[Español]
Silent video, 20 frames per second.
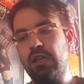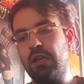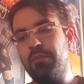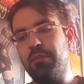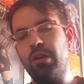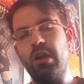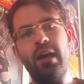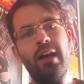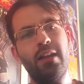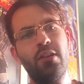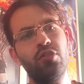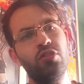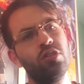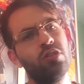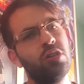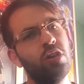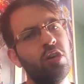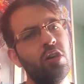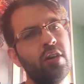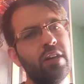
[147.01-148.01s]
pero a
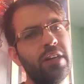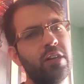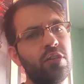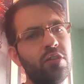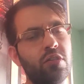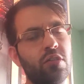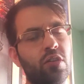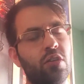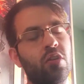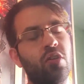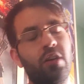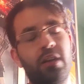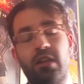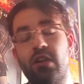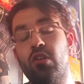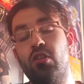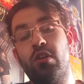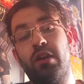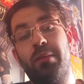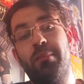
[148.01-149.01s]
nosotros lo que,
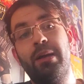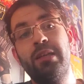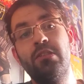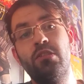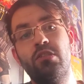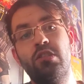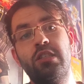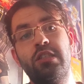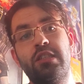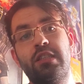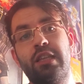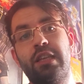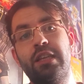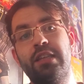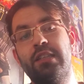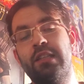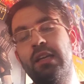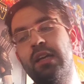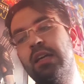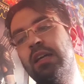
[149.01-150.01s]
lo, que más nos
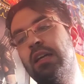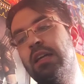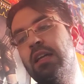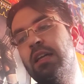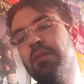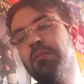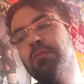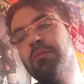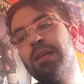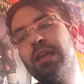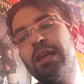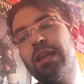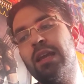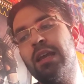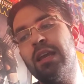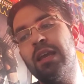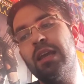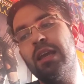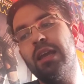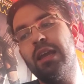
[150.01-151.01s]
interesa
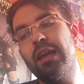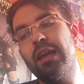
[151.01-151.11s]
viene